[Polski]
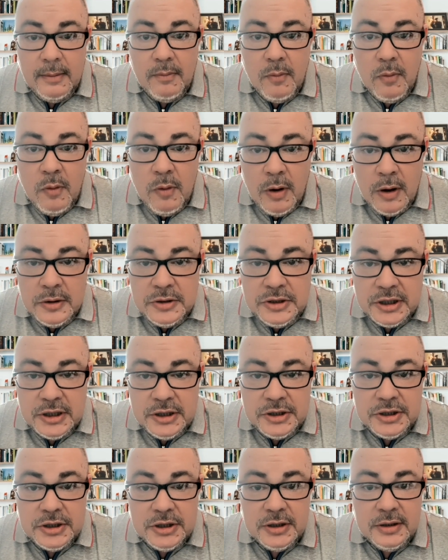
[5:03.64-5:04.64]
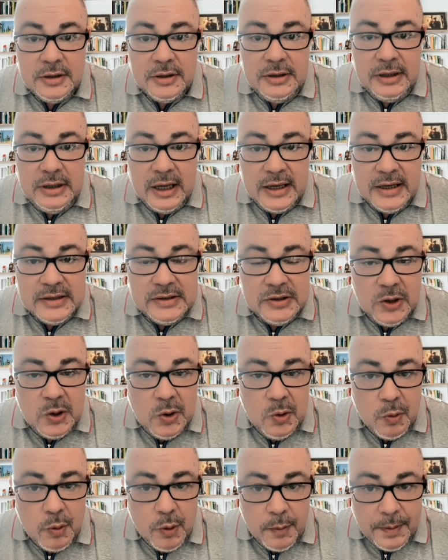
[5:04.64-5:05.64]
Młodzież nie jest
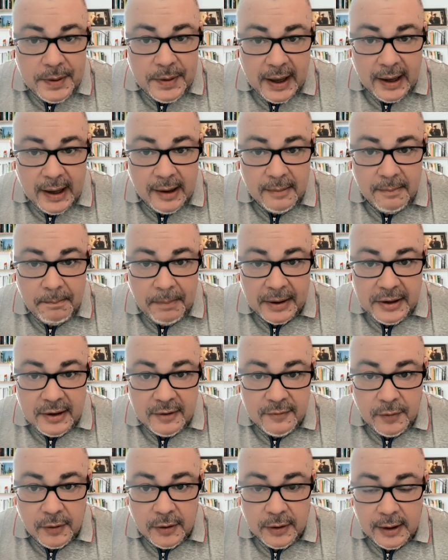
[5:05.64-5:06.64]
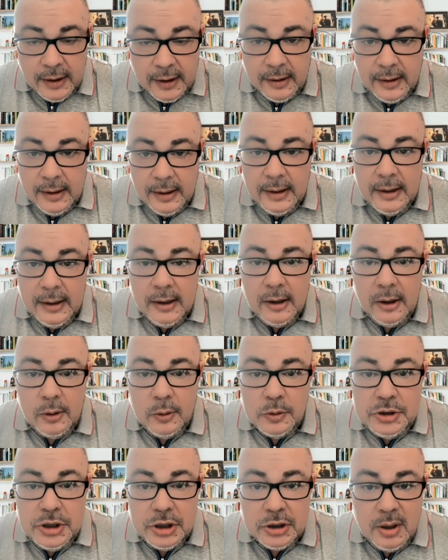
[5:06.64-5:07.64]
głupia, panie Fogiel.
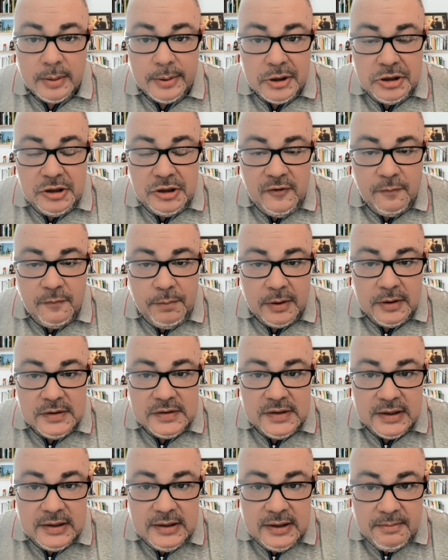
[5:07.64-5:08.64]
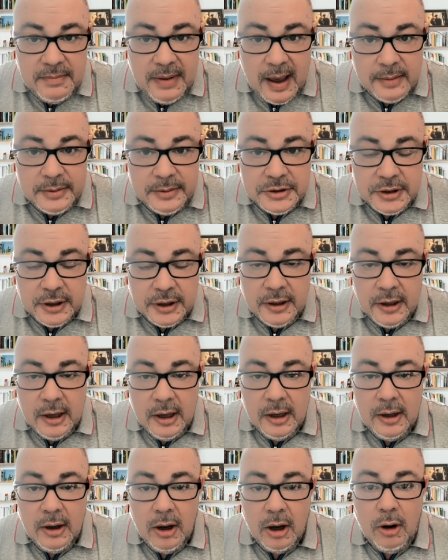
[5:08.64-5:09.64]
Ludzie dorośli w Polsce tym bardziej.
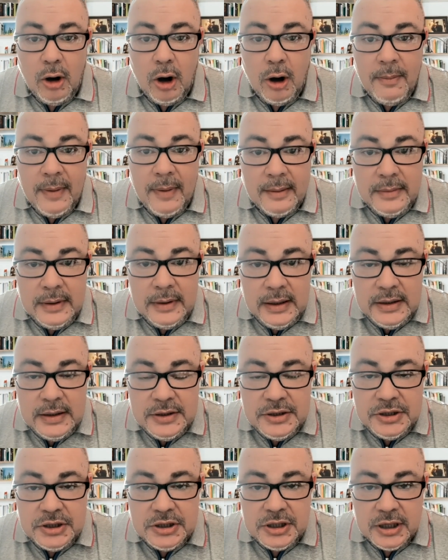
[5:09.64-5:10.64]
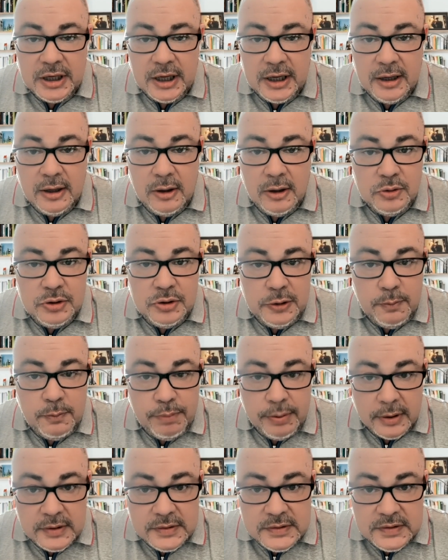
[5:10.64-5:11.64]
Omamiliście ludzi
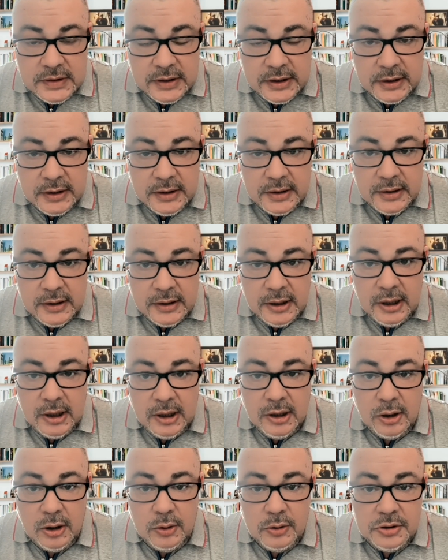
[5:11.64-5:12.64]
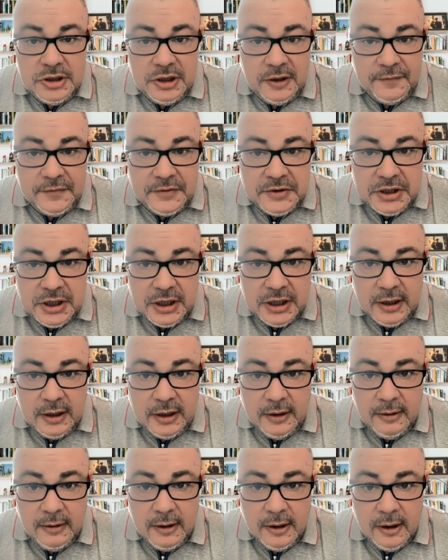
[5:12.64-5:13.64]
prostych, ludzi
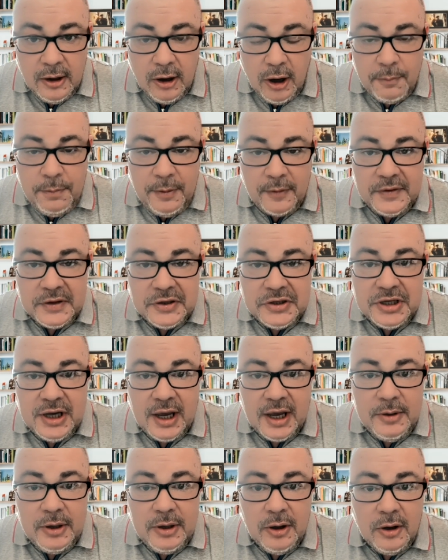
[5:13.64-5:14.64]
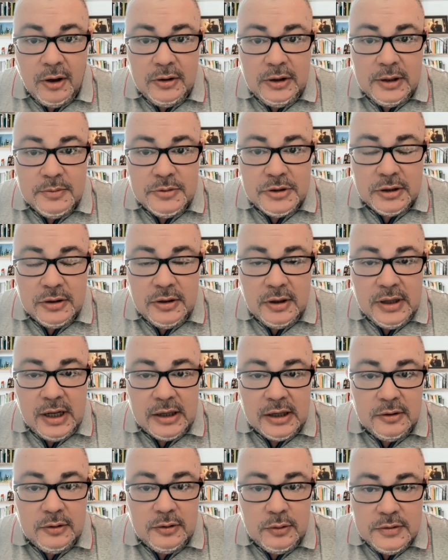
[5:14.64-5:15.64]
wsi opowieściami o tym, że
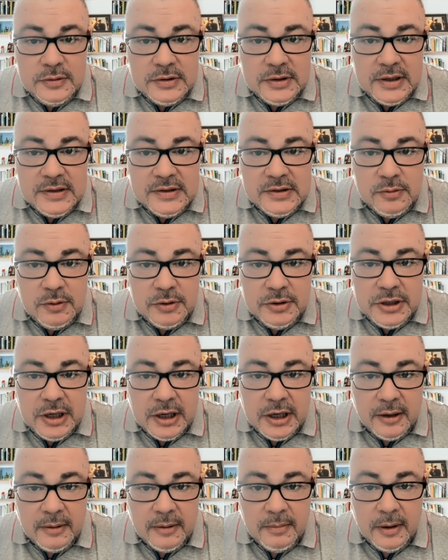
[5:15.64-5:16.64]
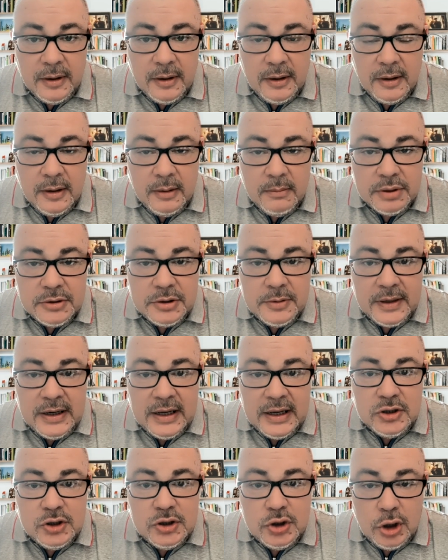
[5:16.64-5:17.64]
Donald Tusk jest złodziejem. Proszę
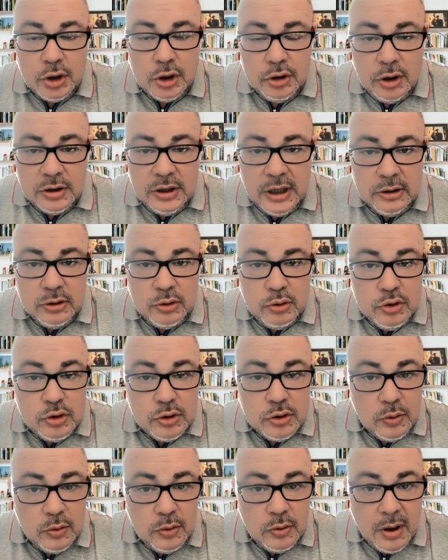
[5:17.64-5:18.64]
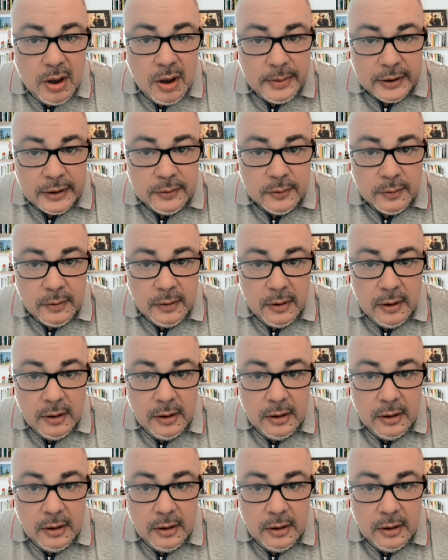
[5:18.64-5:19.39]
pana, co Donald Tusk ukradł?